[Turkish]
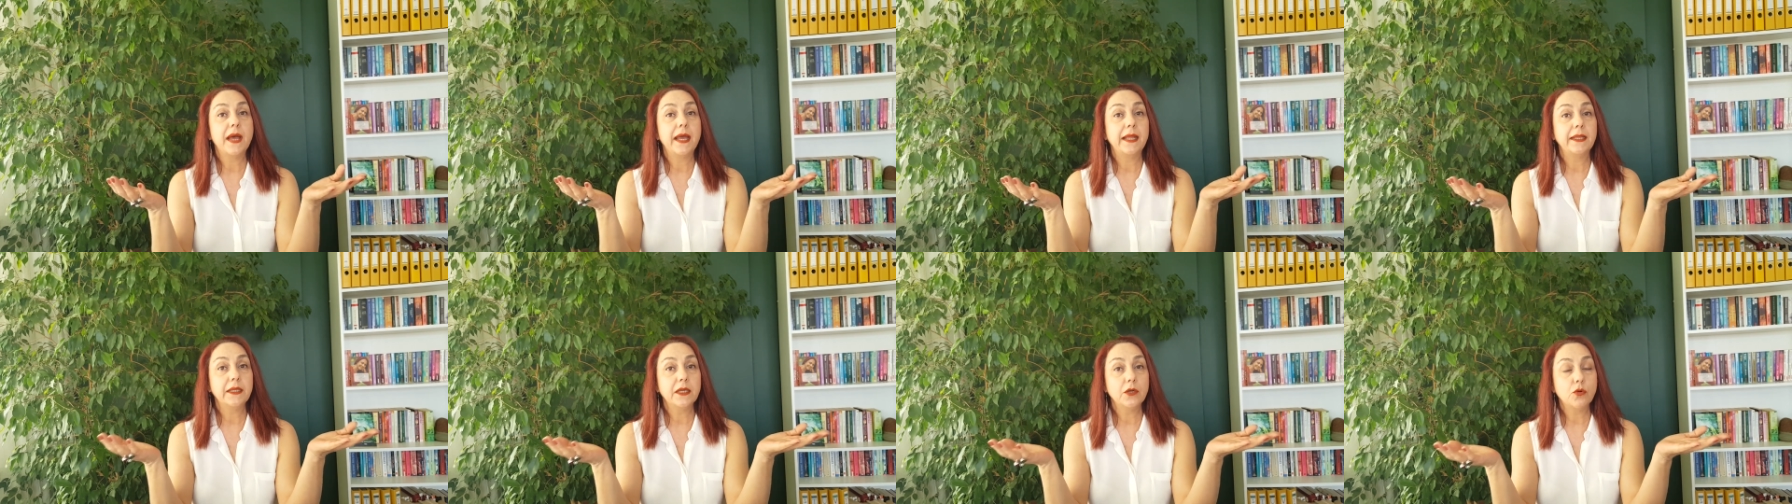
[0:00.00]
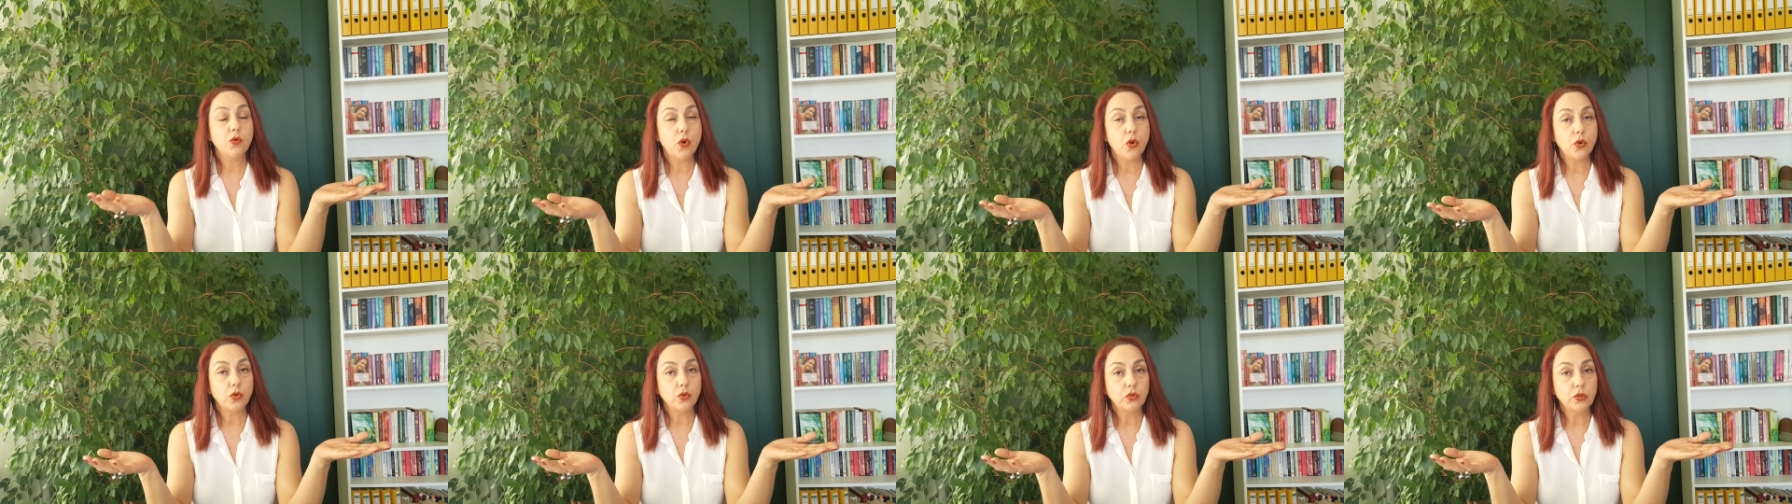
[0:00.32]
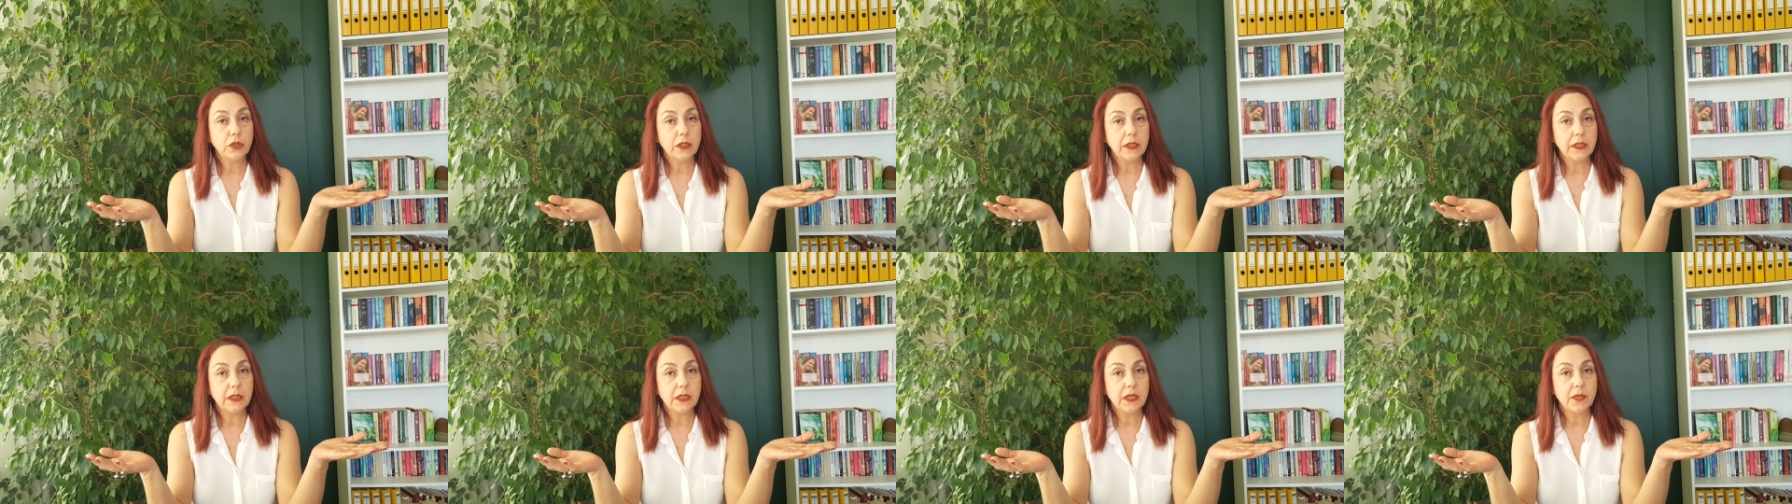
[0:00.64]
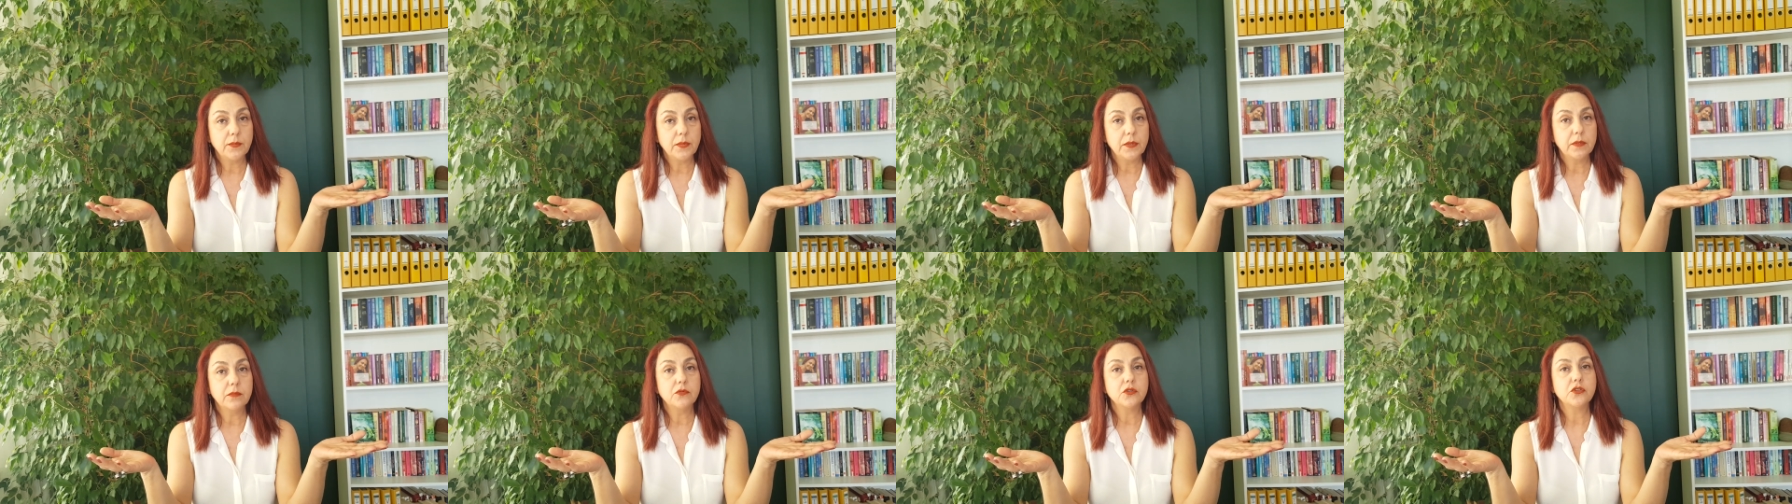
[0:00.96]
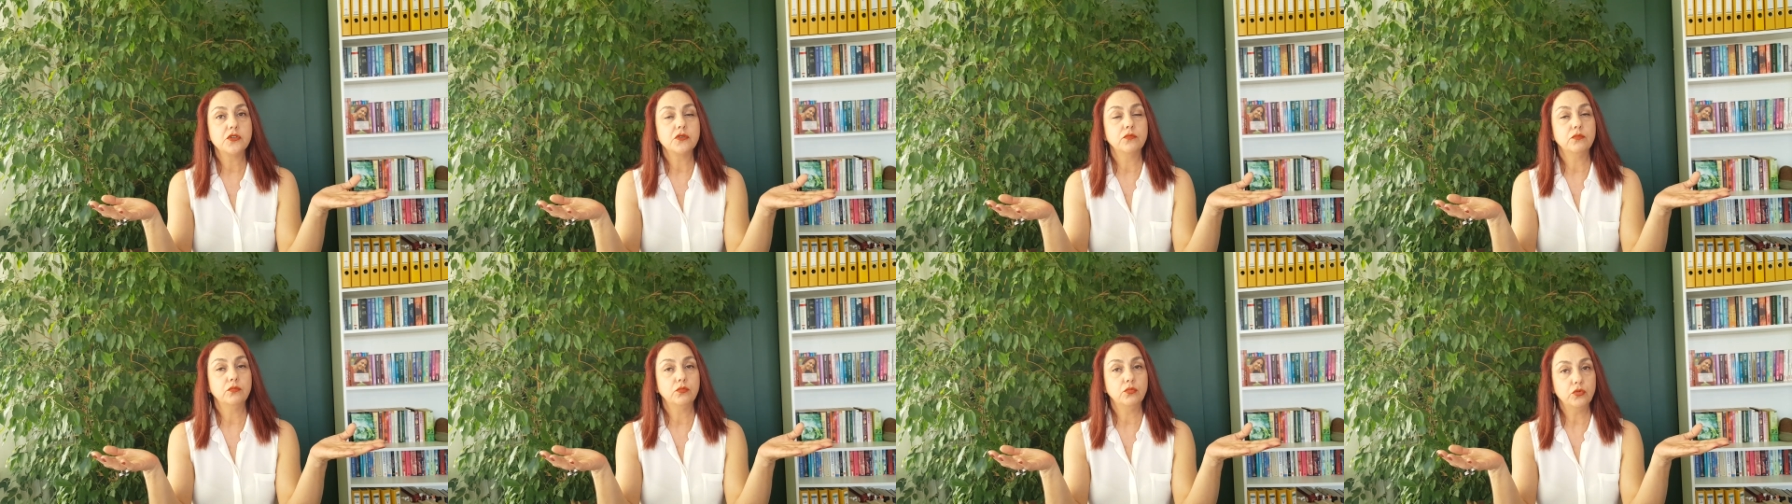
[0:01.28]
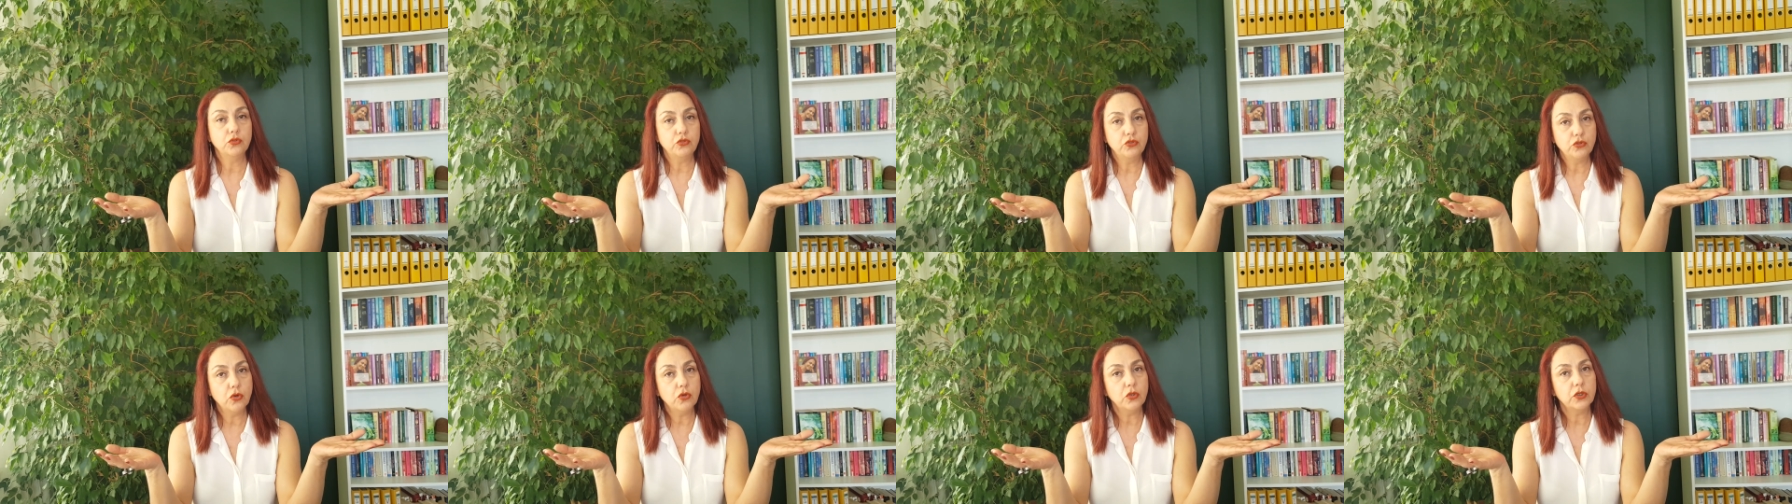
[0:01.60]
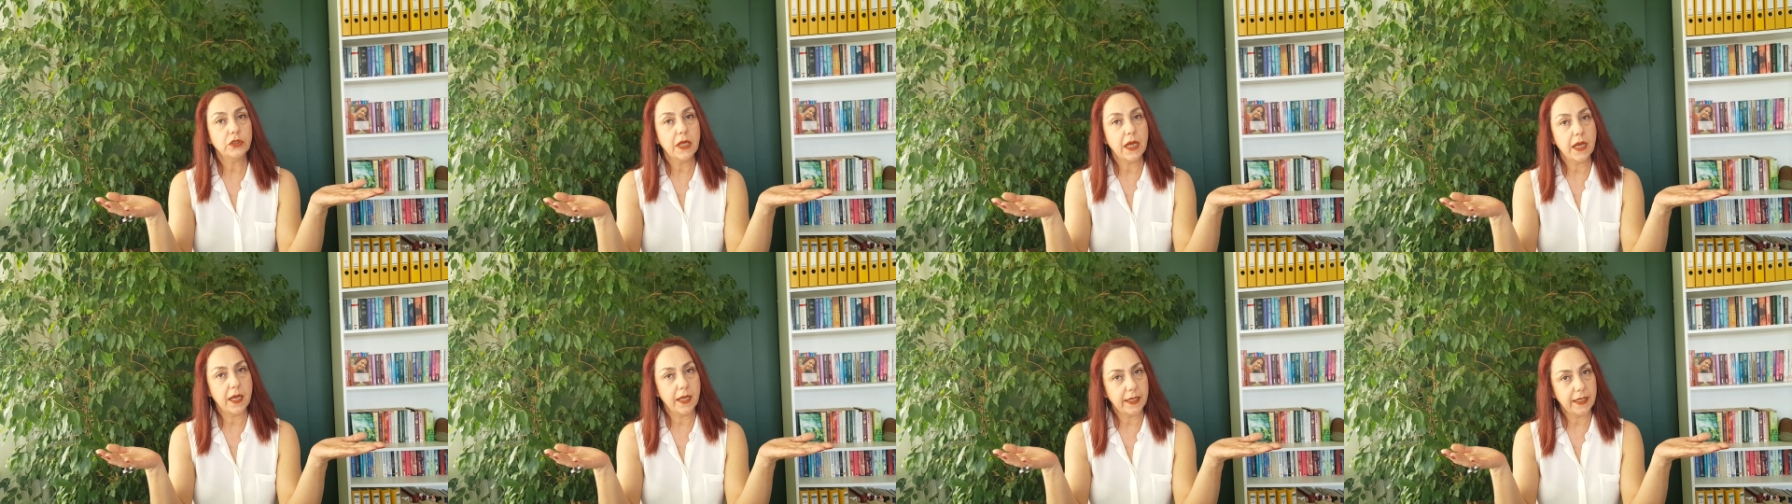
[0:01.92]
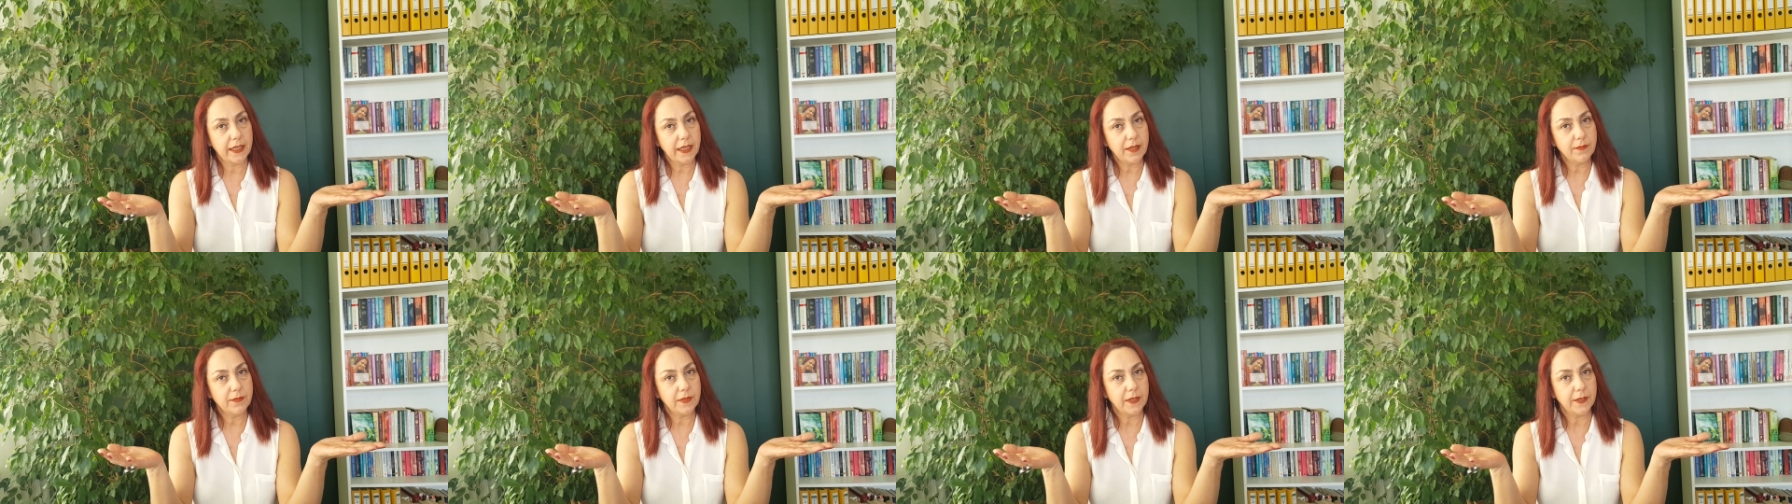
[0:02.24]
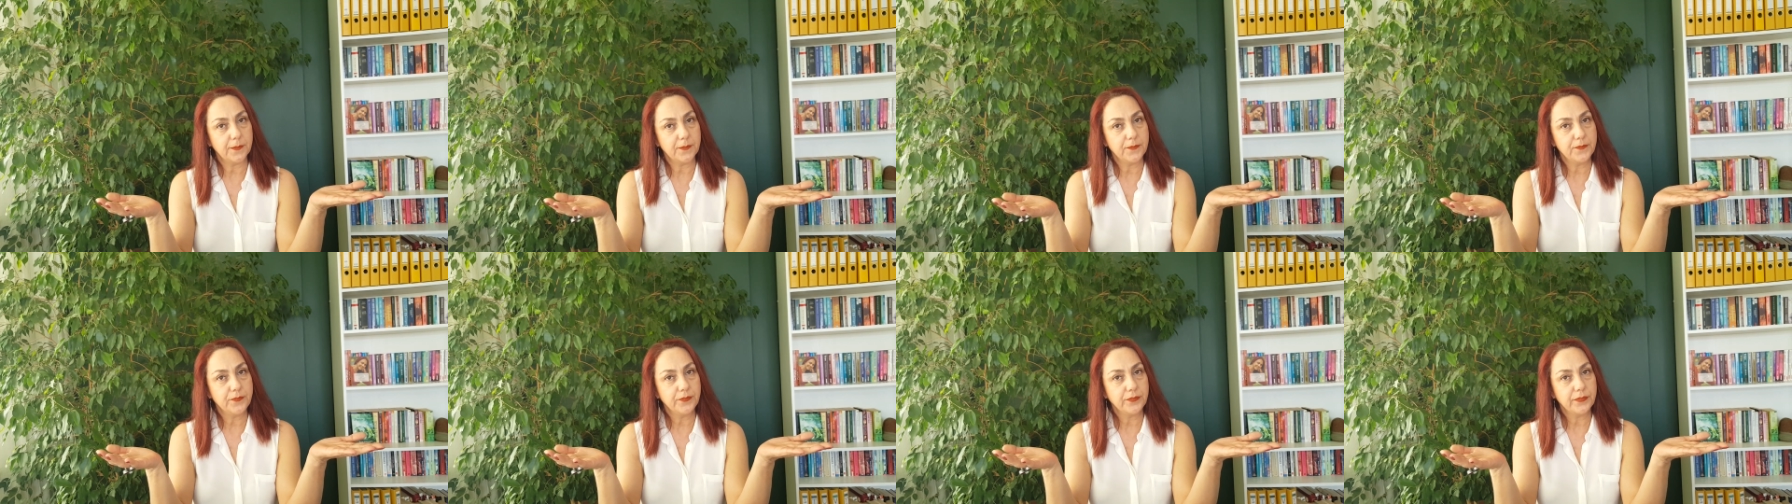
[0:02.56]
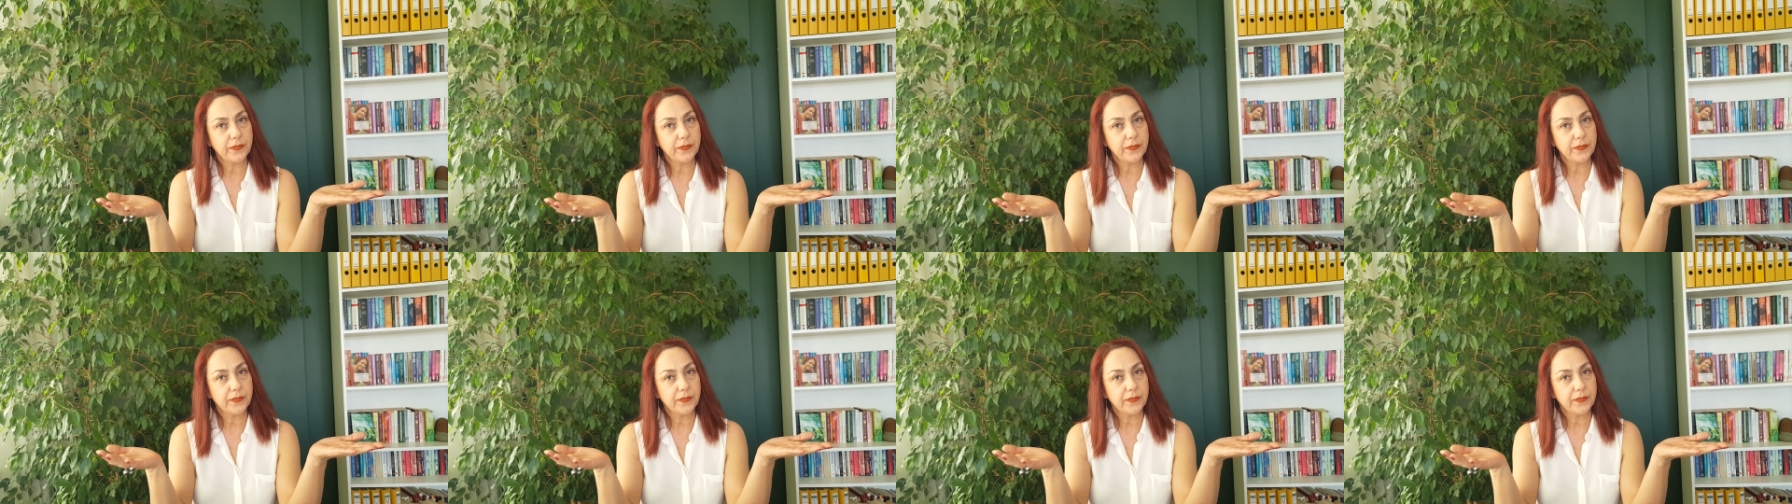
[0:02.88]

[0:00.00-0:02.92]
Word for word: ben de korkulara kapılmışım. Bu çok daha iyi mi?